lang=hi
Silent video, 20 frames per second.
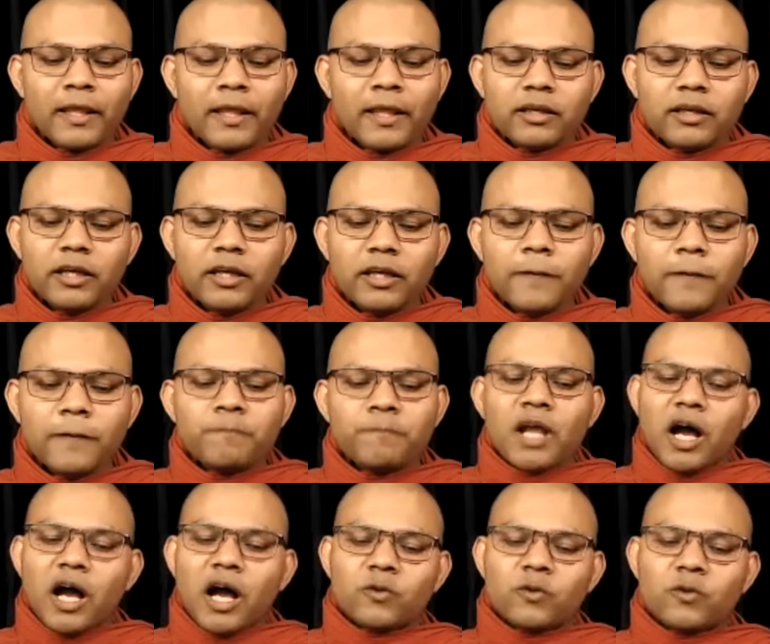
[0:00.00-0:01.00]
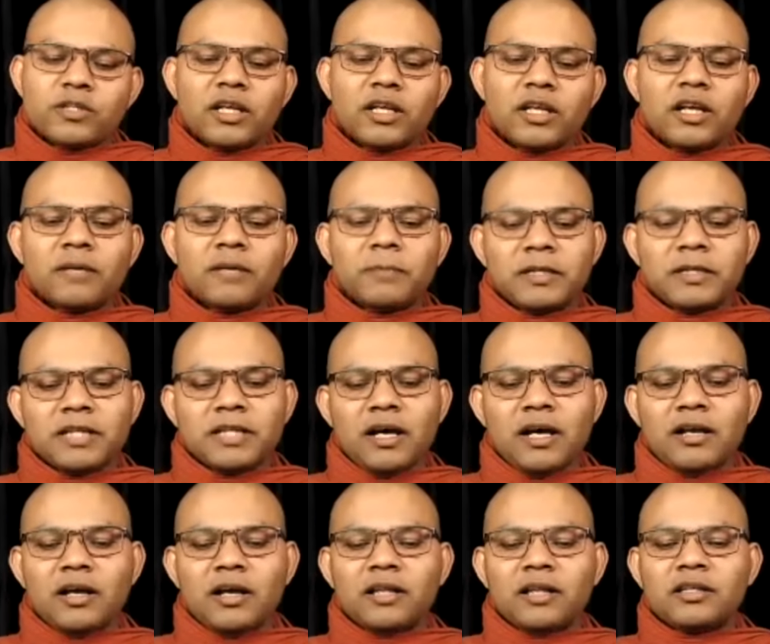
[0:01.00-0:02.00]
कि अकुशलंग
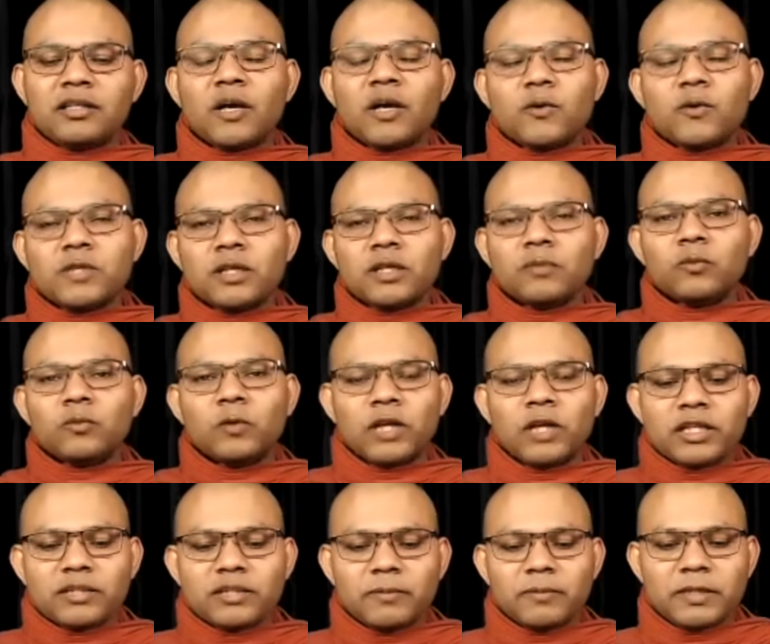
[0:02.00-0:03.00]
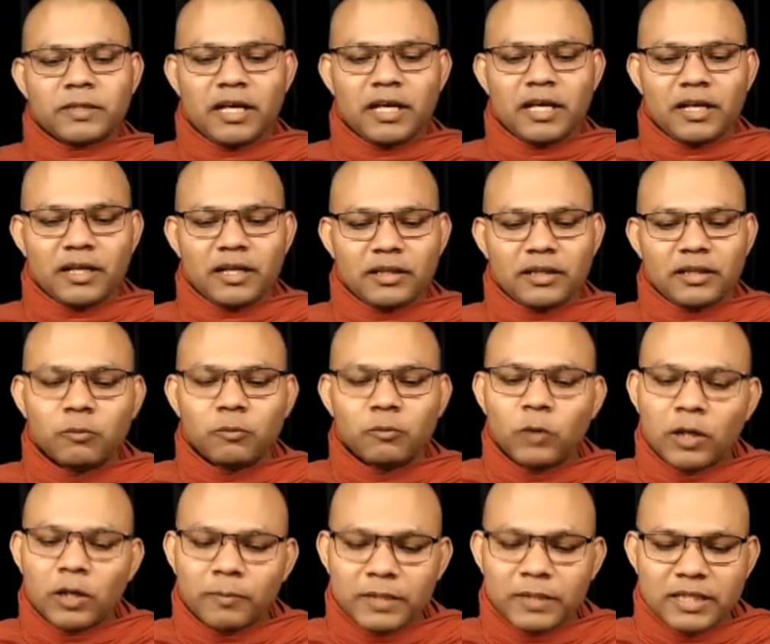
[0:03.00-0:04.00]
पजानाति अकुशलम मूलंग पजाना
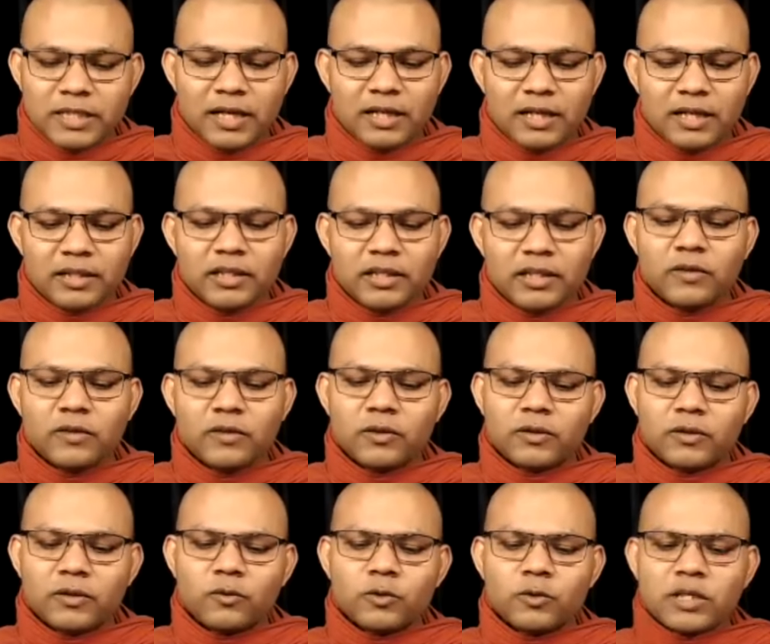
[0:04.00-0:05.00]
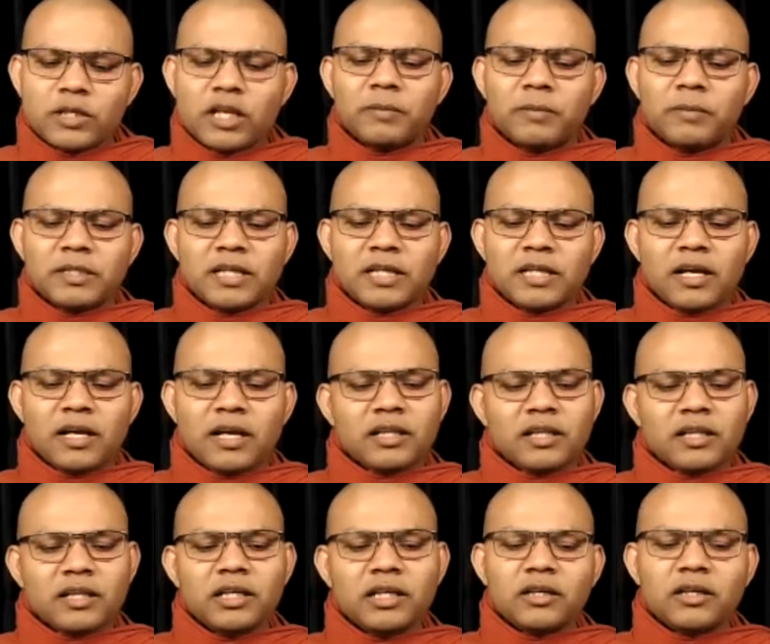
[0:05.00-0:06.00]
मूलंग पजानाति कुशलंग
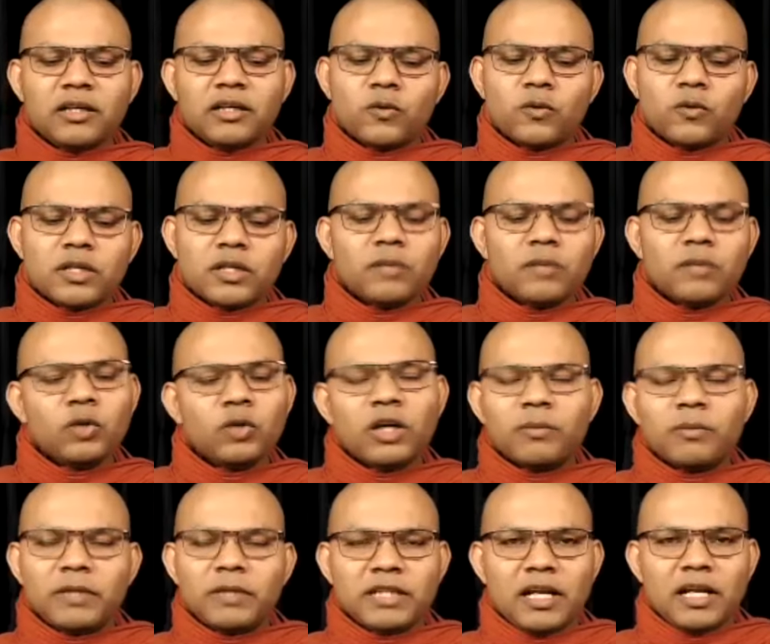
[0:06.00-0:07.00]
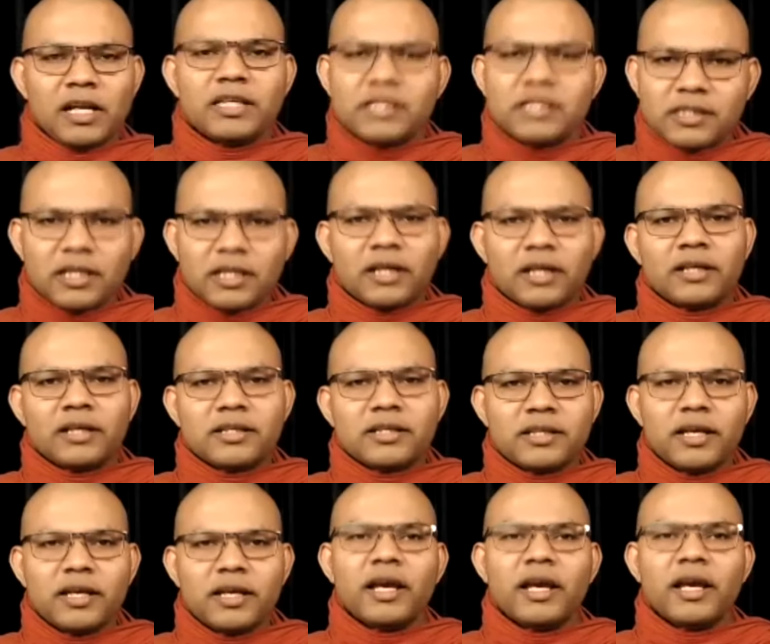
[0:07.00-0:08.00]
पजानाति कुशलम मूलंग पजानाति इस तरह
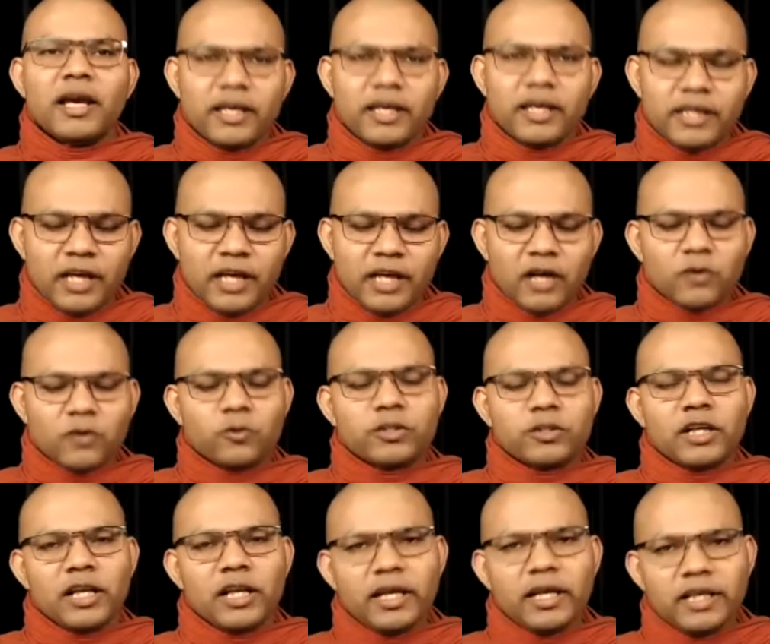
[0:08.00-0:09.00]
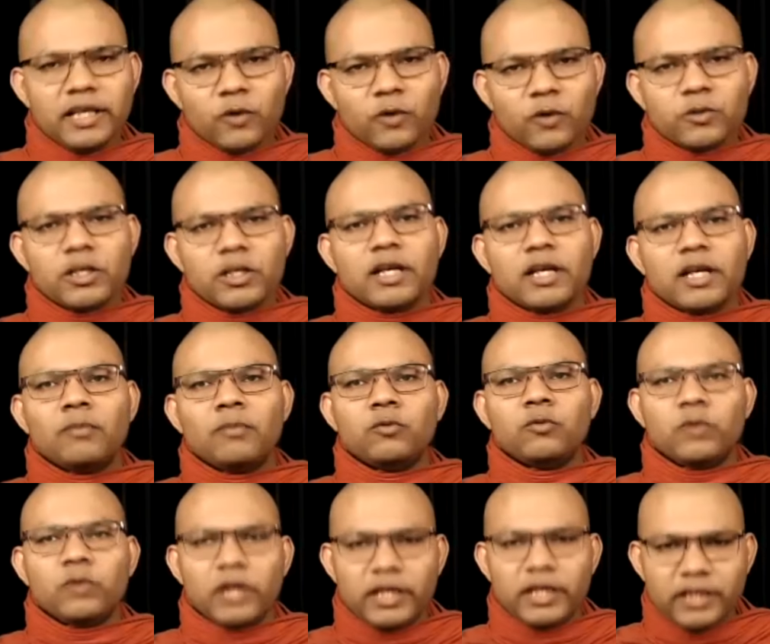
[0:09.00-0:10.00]
से ये अकुशल है ये अकुशल का
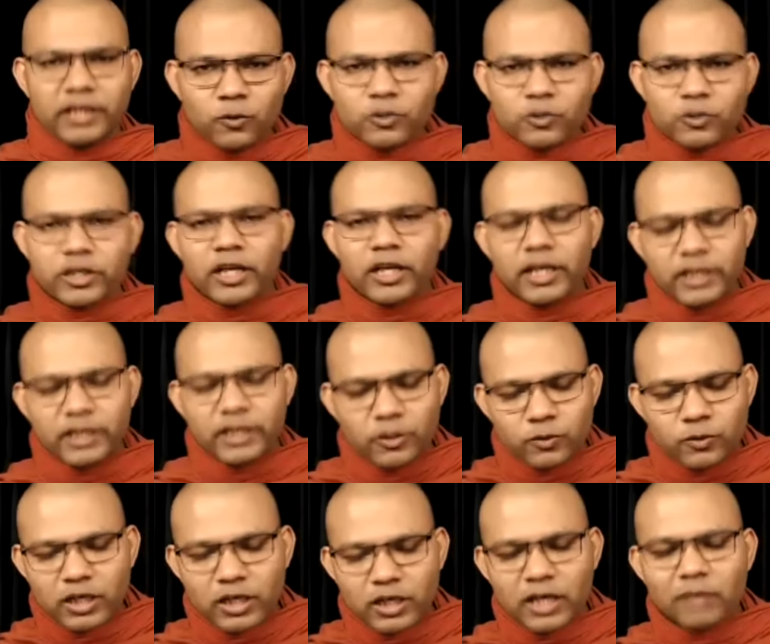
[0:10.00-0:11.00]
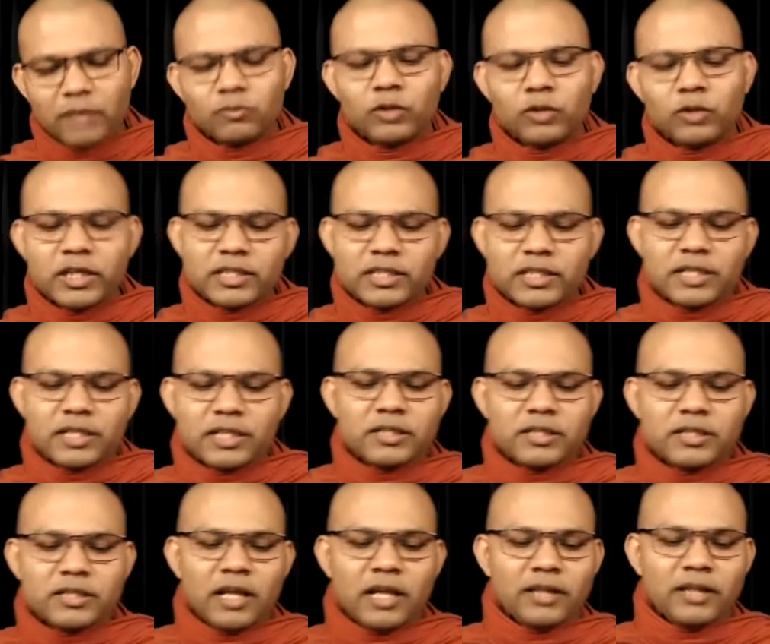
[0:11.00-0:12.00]
मूल है ये कुशल है ये कुशल का मूल इस तरह से
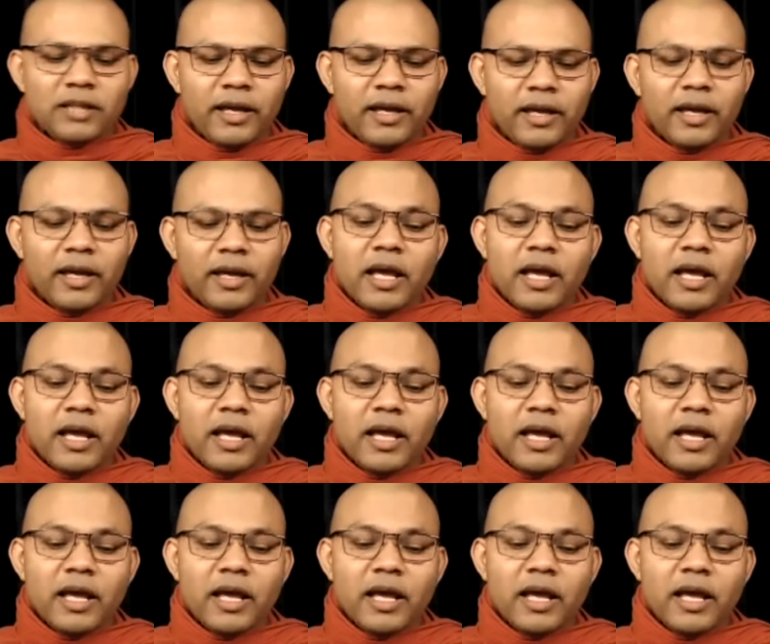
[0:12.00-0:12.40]
जानता है